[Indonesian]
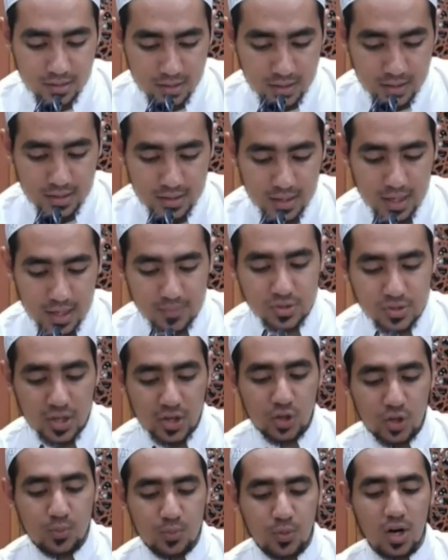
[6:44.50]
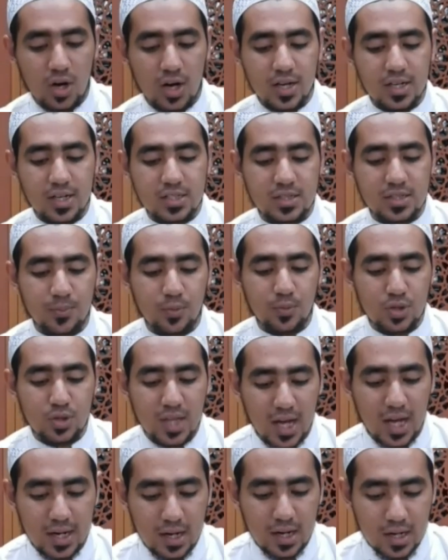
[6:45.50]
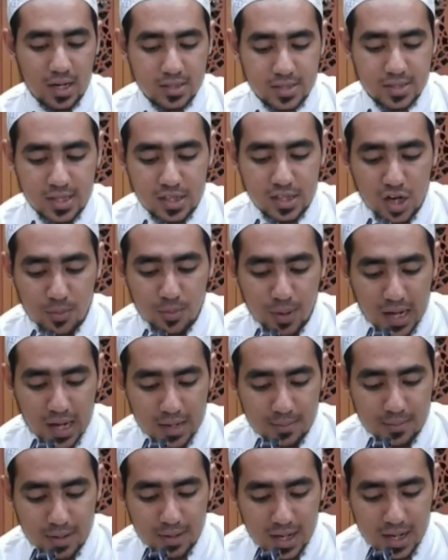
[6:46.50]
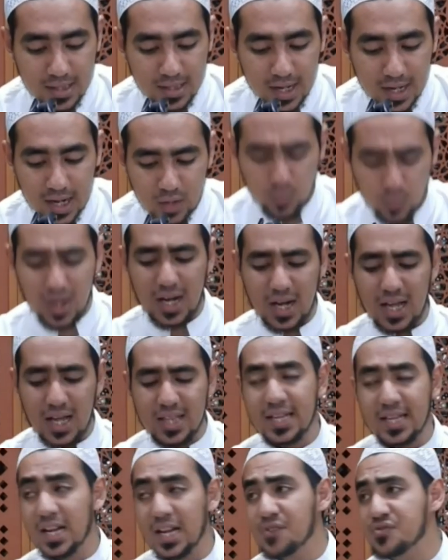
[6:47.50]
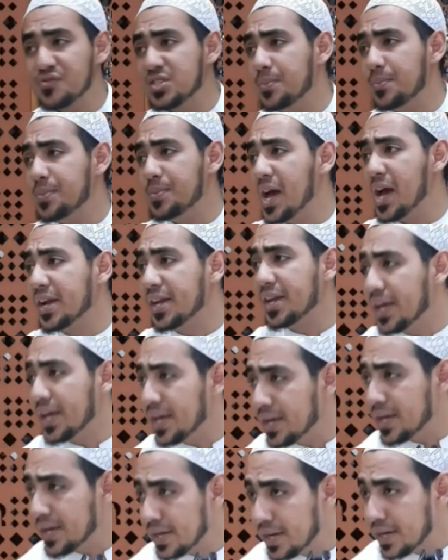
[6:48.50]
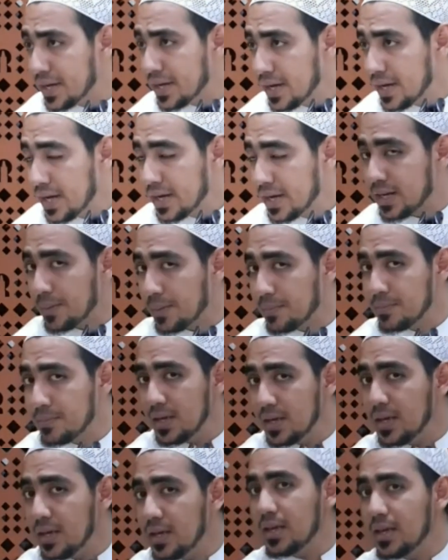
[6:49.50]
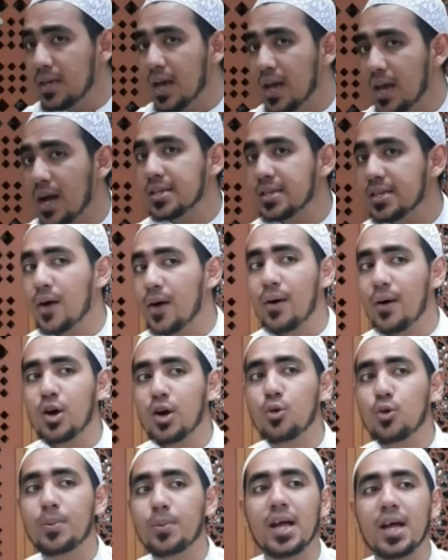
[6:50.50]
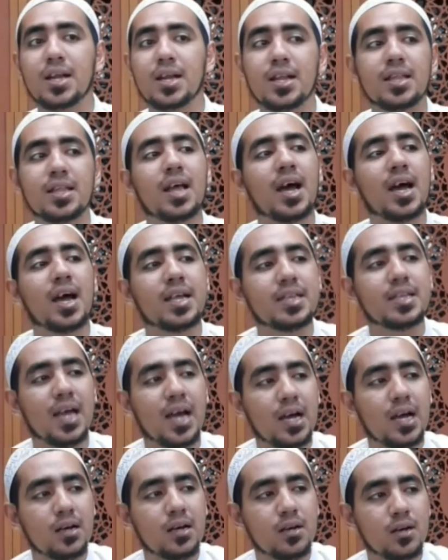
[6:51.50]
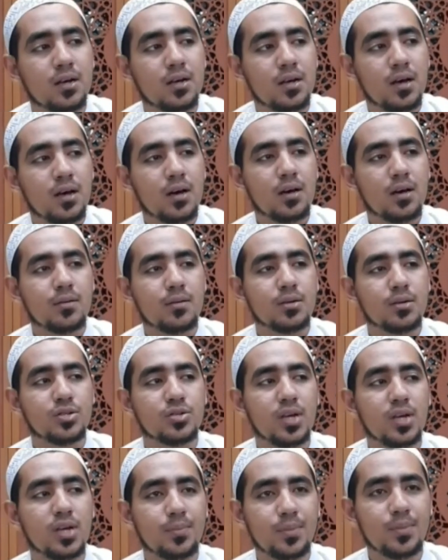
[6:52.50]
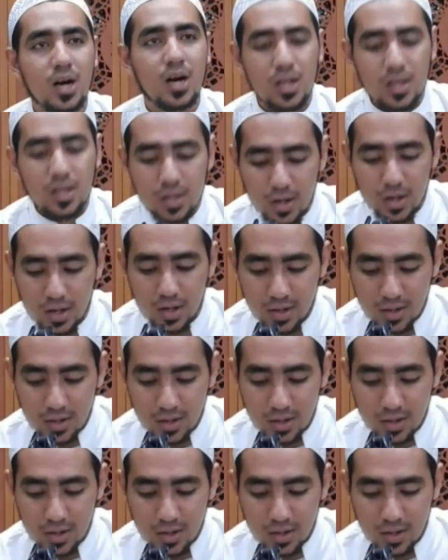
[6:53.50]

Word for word: dalam Sahih Bukhari disebutkan Sayyidina Abu Bakar mengatakan walladzi nafsi biadeh demi yang nyawaku berada di tangannya. Maksudnya demi Allah,